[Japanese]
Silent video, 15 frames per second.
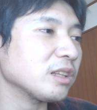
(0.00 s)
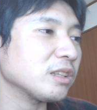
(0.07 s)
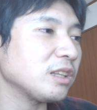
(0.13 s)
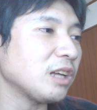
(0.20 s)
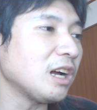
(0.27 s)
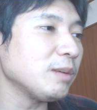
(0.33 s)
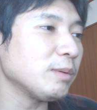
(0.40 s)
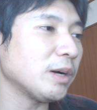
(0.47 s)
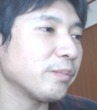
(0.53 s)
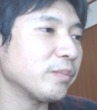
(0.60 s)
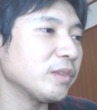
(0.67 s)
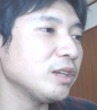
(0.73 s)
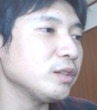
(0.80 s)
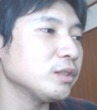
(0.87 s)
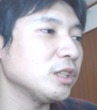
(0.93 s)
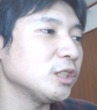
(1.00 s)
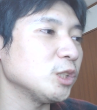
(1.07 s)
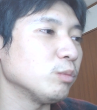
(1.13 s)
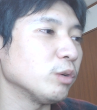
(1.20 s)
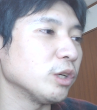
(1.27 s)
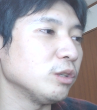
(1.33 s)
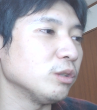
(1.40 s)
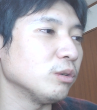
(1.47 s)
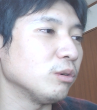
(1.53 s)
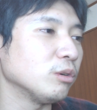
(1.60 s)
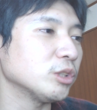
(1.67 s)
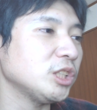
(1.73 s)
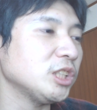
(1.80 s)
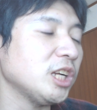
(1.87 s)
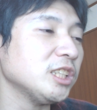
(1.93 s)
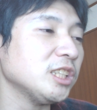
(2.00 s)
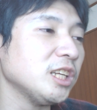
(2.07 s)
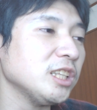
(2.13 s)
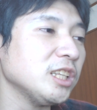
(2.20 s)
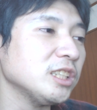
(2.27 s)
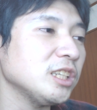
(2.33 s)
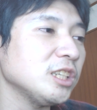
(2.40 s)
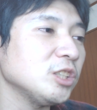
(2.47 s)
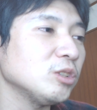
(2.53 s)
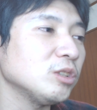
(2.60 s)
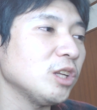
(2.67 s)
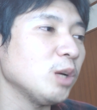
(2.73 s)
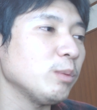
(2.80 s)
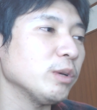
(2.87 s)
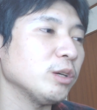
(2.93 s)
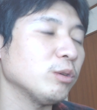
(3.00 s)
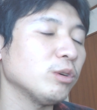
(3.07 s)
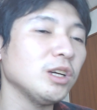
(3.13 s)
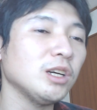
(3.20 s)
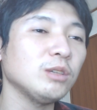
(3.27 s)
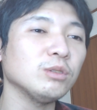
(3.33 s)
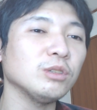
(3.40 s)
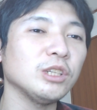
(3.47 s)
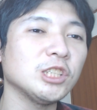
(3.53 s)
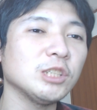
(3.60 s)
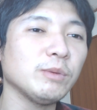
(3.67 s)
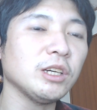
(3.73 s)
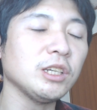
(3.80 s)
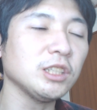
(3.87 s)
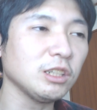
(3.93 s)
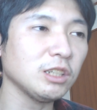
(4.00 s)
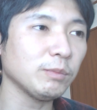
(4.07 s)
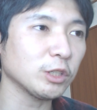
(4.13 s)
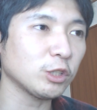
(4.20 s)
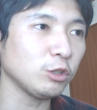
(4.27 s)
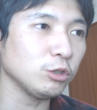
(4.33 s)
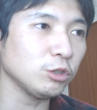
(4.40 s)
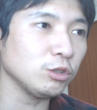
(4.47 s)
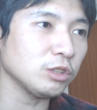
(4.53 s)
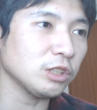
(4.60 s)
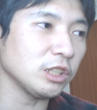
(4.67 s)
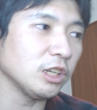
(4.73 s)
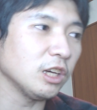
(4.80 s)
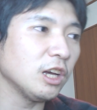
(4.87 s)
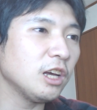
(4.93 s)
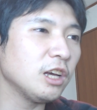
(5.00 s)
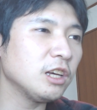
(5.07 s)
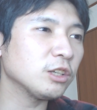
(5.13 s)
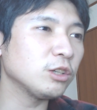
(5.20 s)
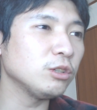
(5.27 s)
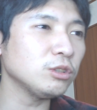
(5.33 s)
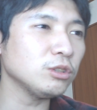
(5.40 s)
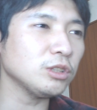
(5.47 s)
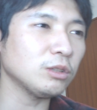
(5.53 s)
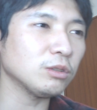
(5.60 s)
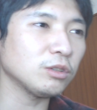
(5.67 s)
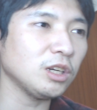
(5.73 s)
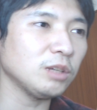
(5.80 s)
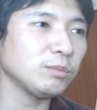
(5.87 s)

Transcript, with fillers: あれば出る選手もいる、押し出された選手を狙うべき、これは本当に一番言いたいのはやっぱ九州勢に九州勢のクラ